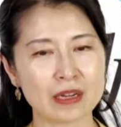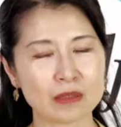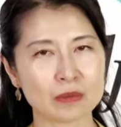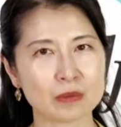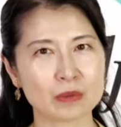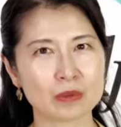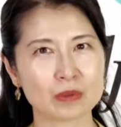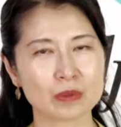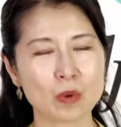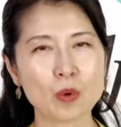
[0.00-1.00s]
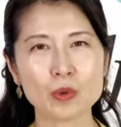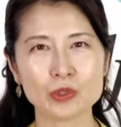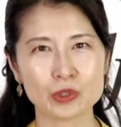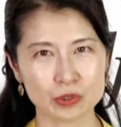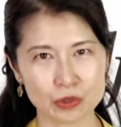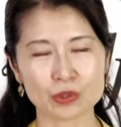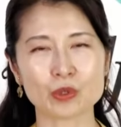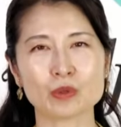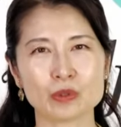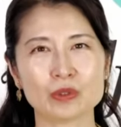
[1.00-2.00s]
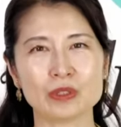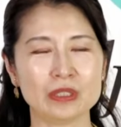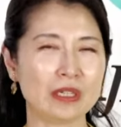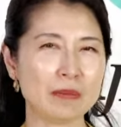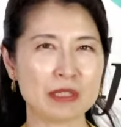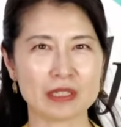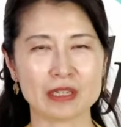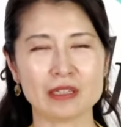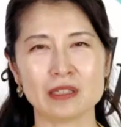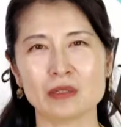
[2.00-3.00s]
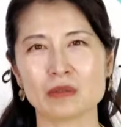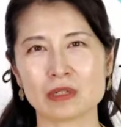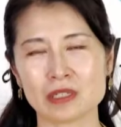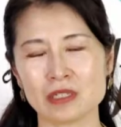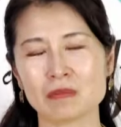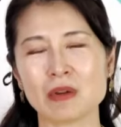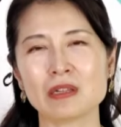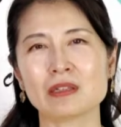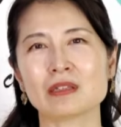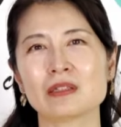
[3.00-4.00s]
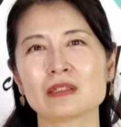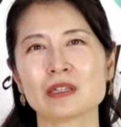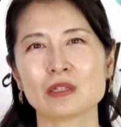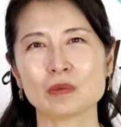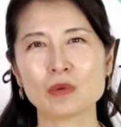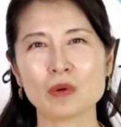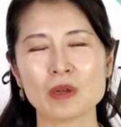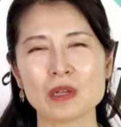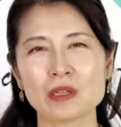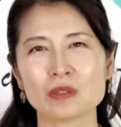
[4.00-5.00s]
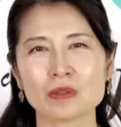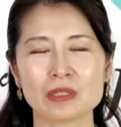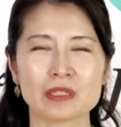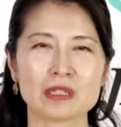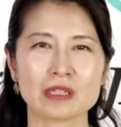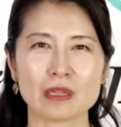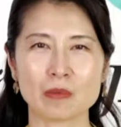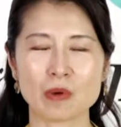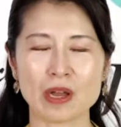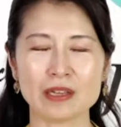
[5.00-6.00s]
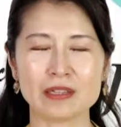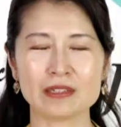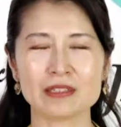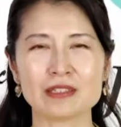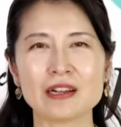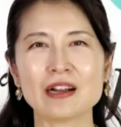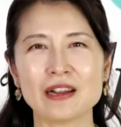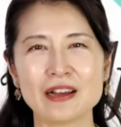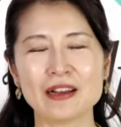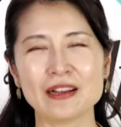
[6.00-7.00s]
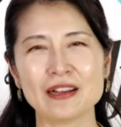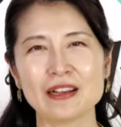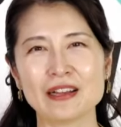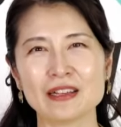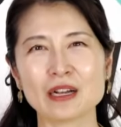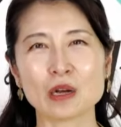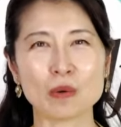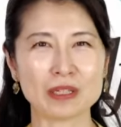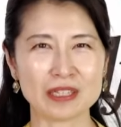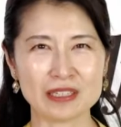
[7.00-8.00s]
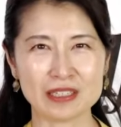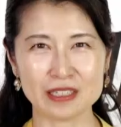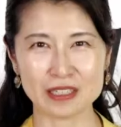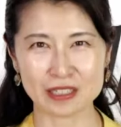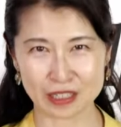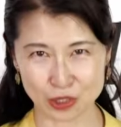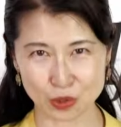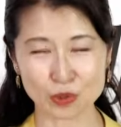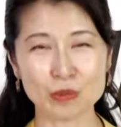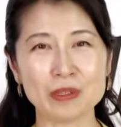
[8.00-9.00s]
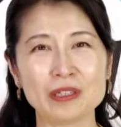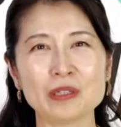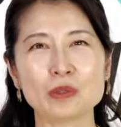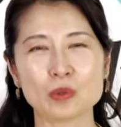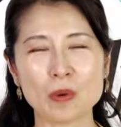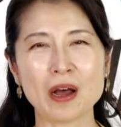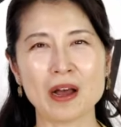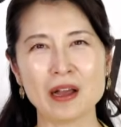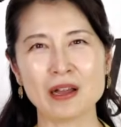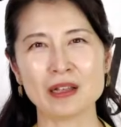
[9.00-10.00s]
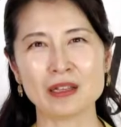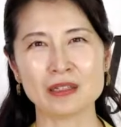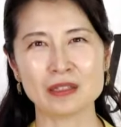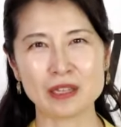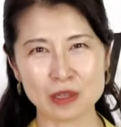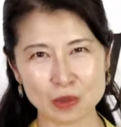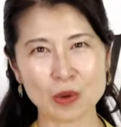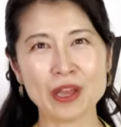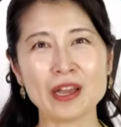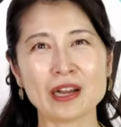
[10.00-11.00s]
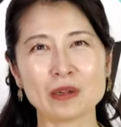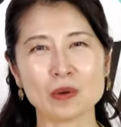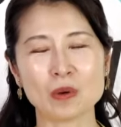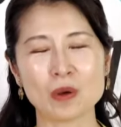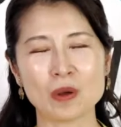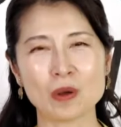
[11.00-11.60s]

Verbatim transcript: あの奉祝曲に涙されているようなシーンもあったんですけれども、そういった姿も拝見しながら、なんか私たち国民っていうのは天皇陛下の